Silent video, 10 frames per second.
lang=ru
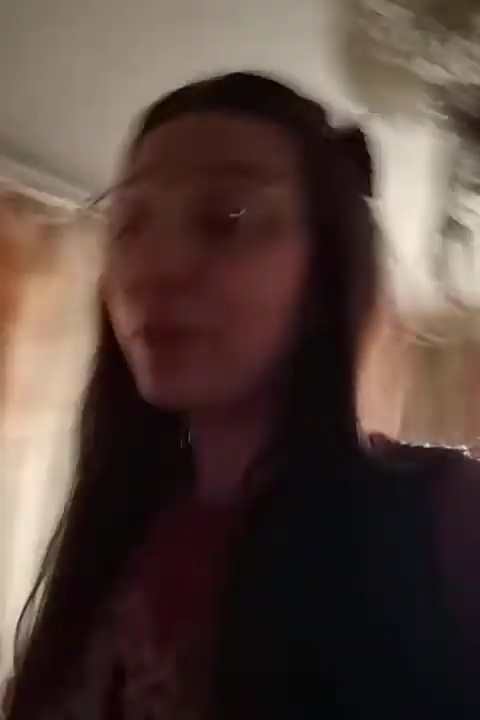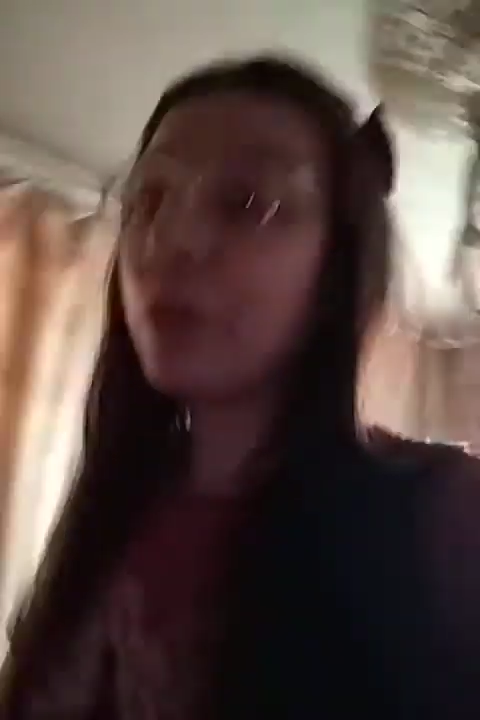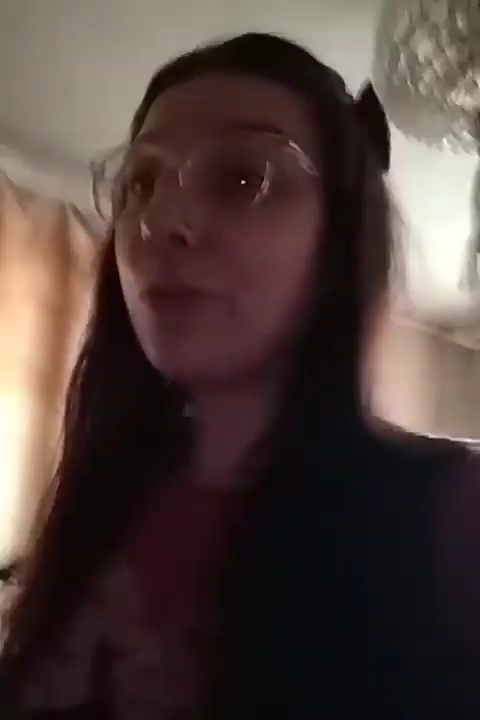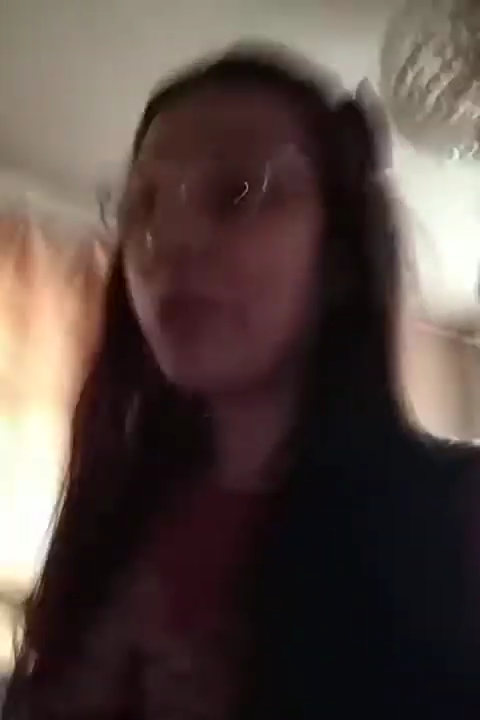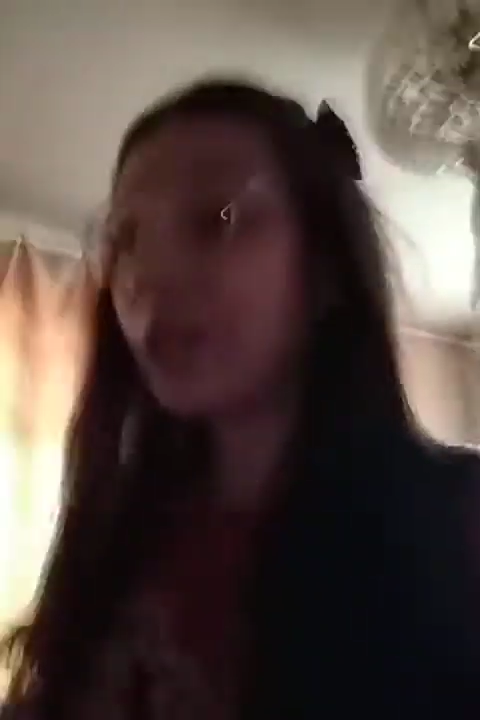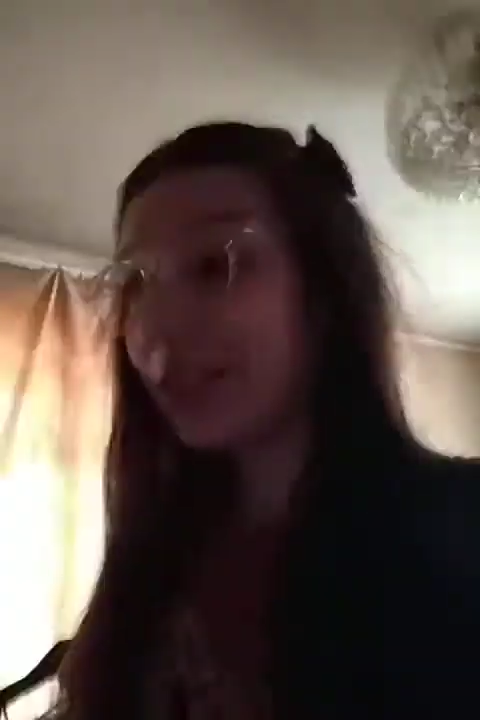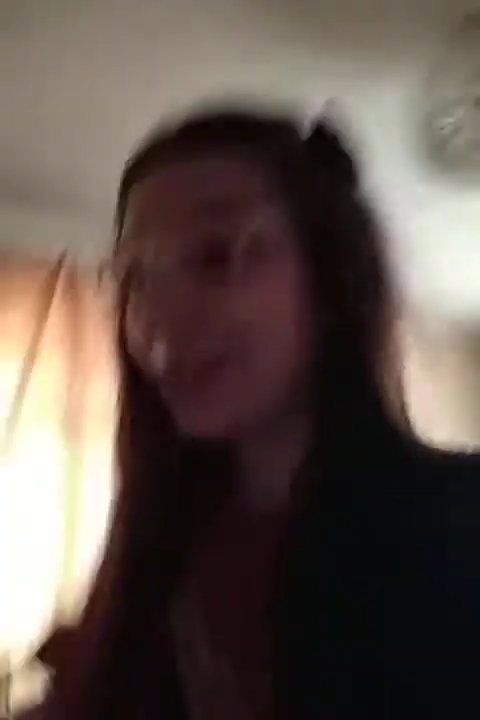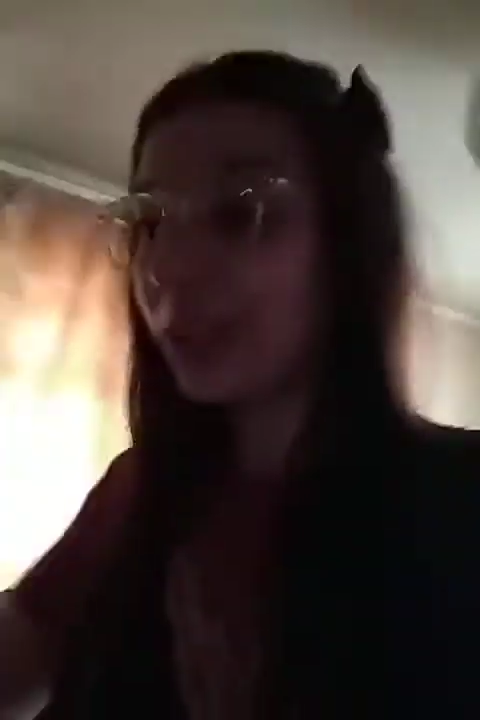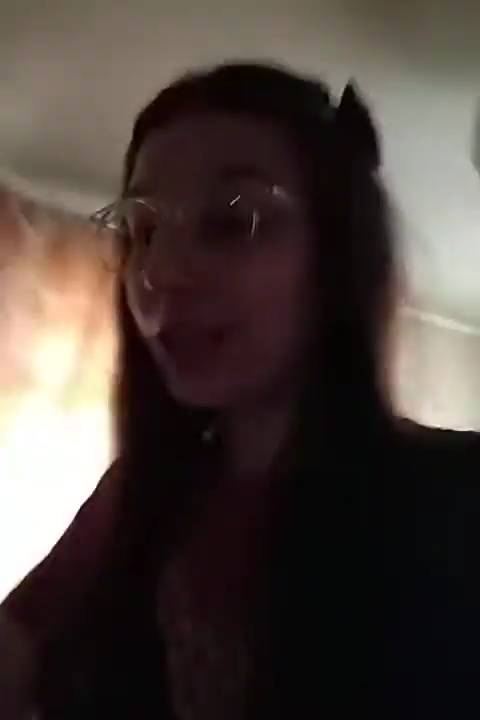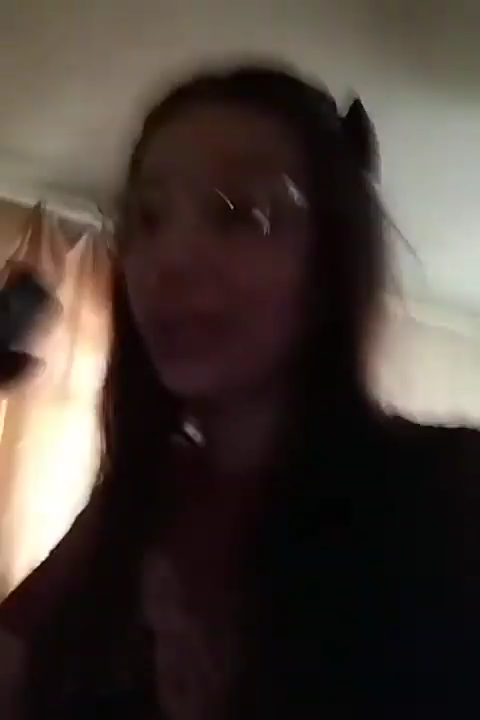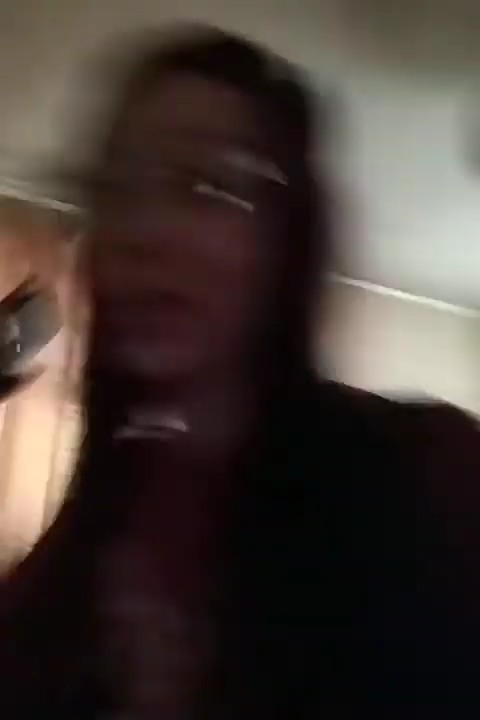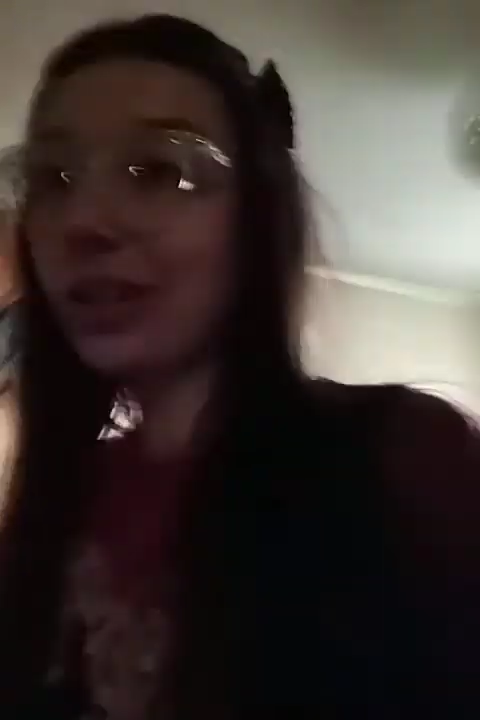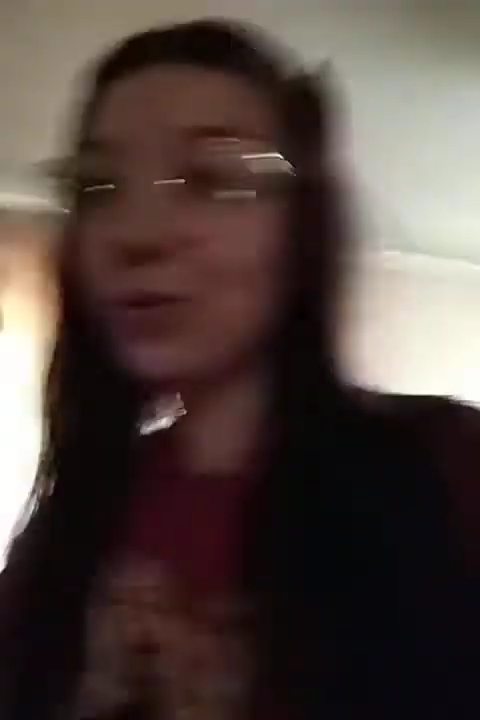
потом через этот шланг